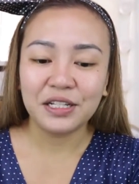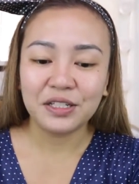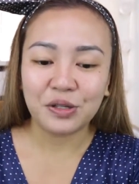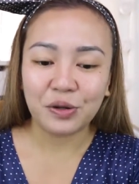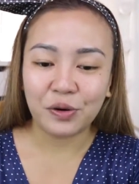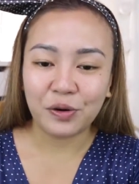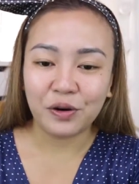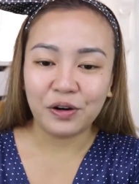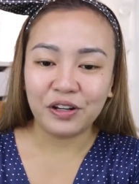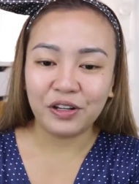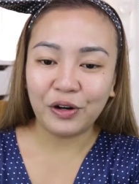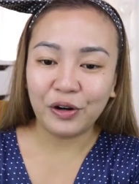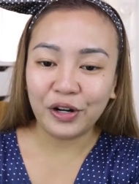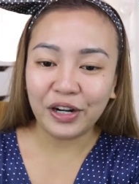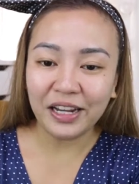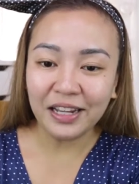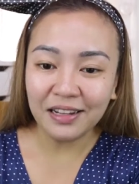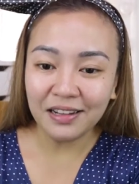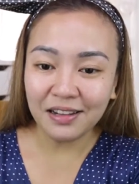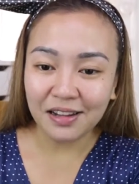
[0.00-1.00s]
So,
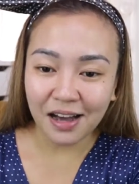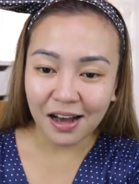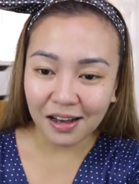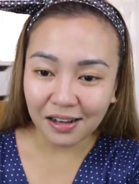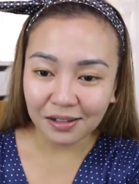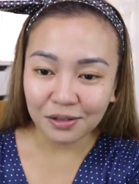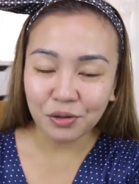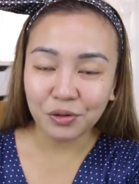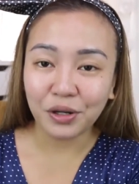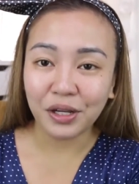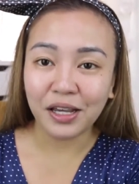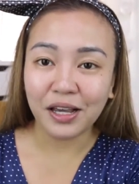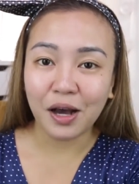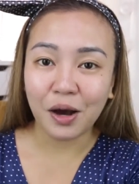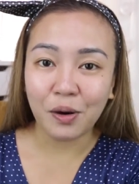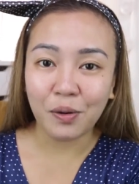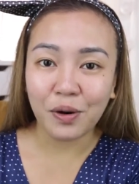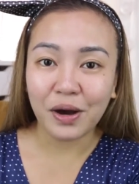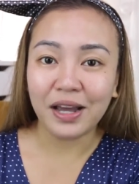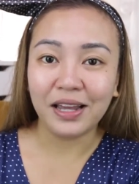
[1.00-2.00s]
you're in luck kung
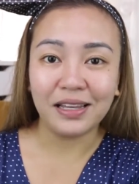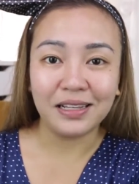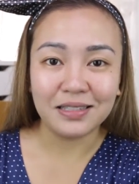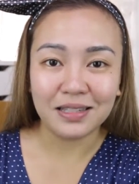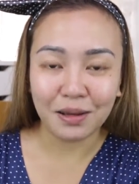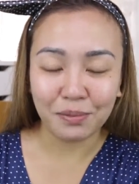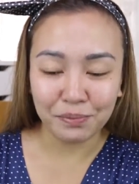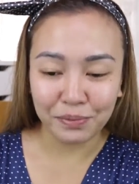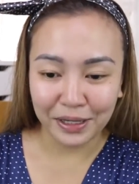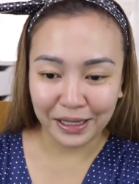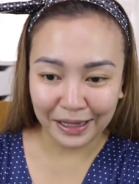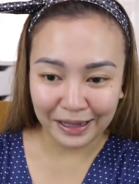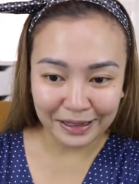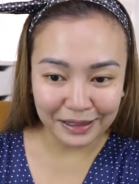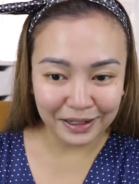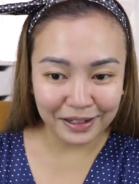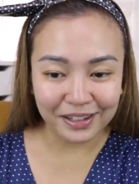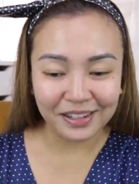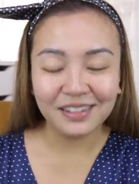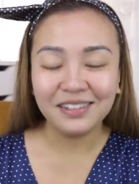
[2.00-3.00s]
ikaw ay isang
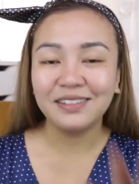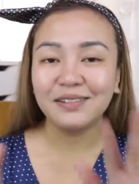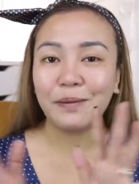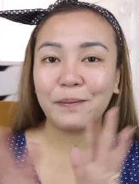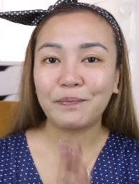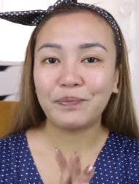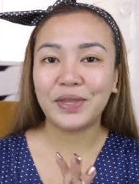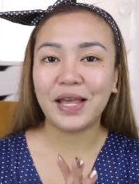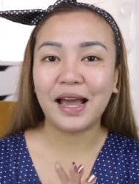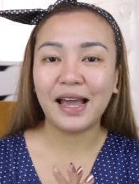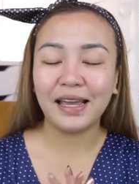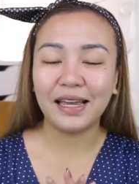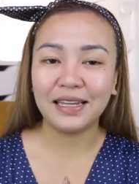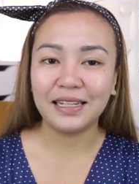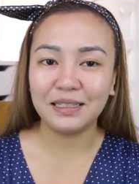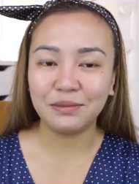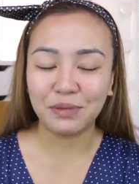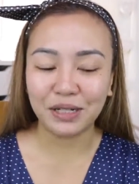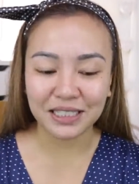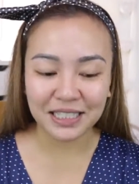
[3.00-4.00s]
beginner
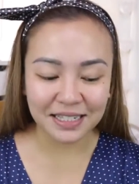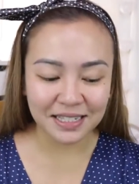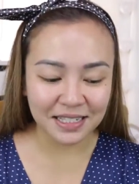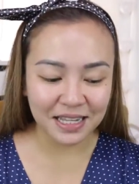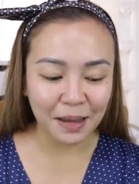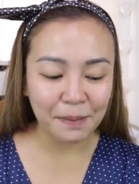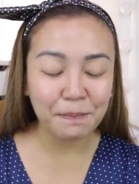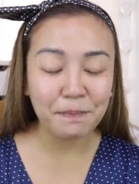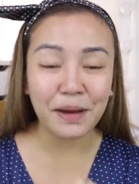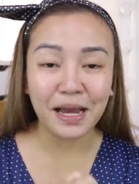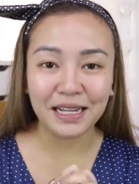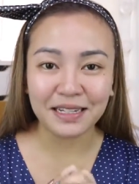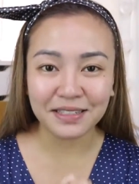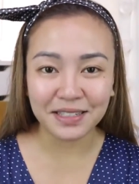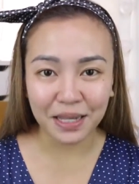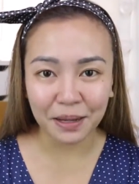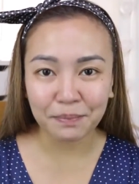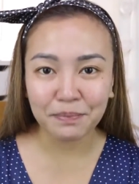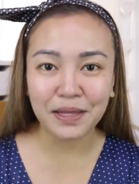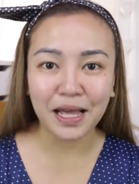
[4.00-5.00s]
dahil magsa-step by
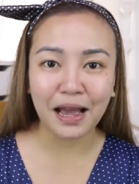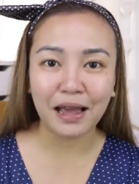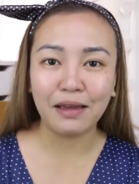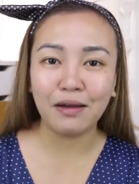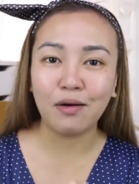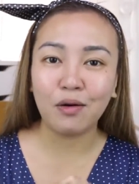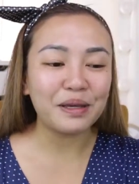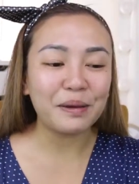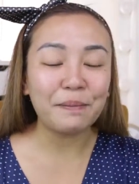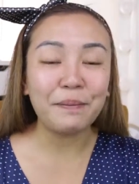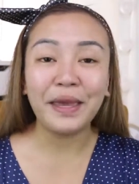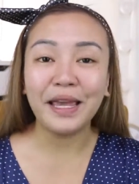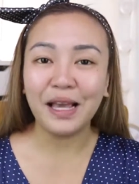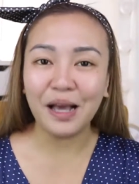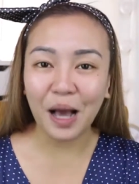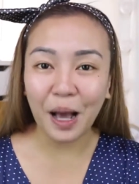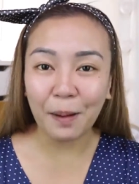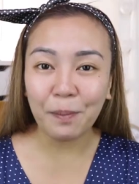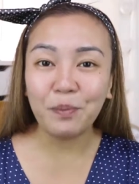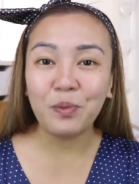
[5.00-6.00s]
step tayo
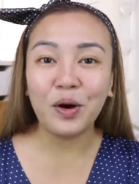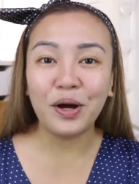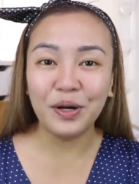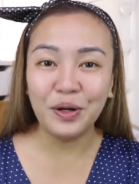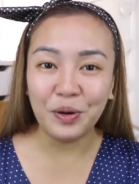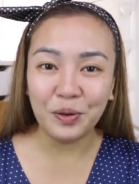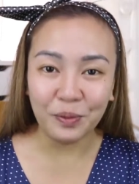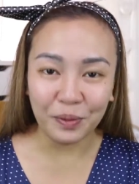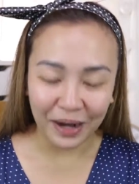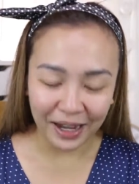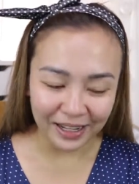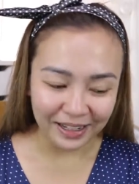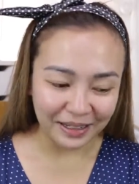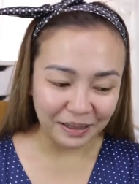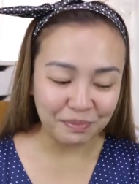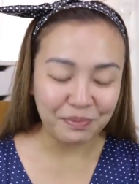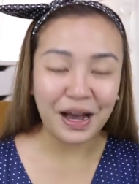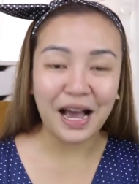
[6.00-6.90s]
make up 101.